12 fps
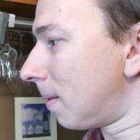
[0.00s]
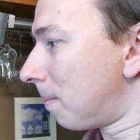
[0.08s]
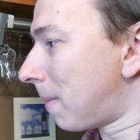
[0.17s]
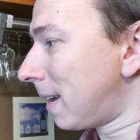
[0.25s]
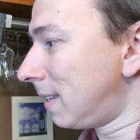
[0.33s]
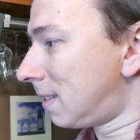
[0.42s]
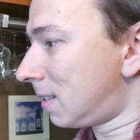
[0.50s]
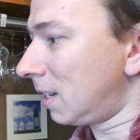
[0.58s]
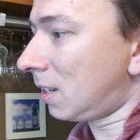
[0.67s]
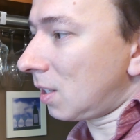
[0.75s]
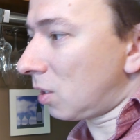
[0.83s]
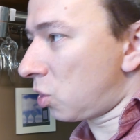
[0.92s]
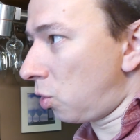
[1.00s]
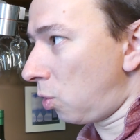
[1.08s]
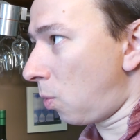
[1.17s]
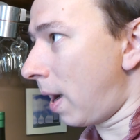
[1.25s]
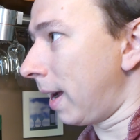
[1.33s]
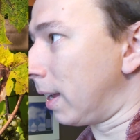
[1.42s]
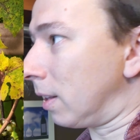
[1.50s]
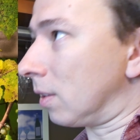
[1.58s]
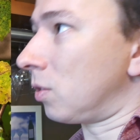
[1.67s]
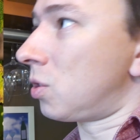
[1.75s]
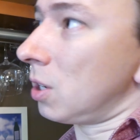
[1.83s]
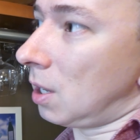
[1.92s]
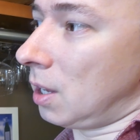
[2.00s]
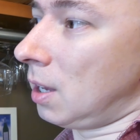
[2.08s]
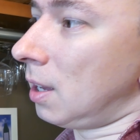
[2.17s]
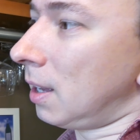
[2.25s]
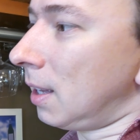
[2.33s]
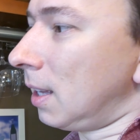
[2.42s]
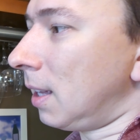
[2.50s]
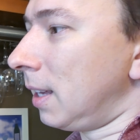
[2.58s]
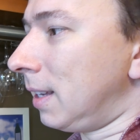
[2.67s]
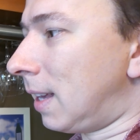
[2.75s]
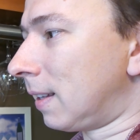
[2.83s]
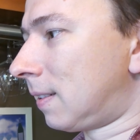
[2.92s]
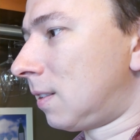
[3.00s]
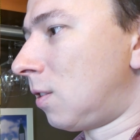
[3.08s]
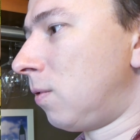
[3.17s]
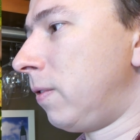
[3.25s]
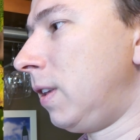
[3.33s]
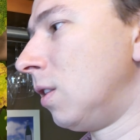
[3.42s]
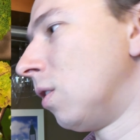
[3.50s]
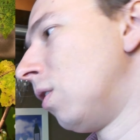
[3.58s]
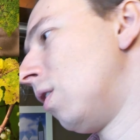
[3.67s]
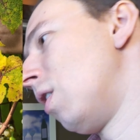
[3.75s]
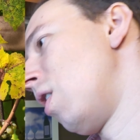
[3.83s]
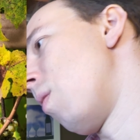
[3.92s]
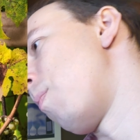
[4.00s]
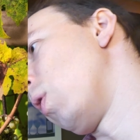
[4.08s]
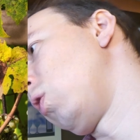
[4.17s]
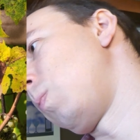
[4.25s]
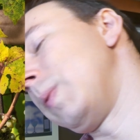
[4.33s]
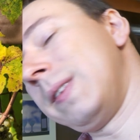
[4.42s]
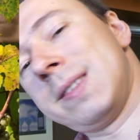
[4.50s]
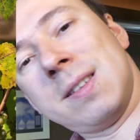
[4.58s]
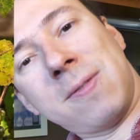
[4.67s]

My Signature Wine, czyli jest to wino podpis.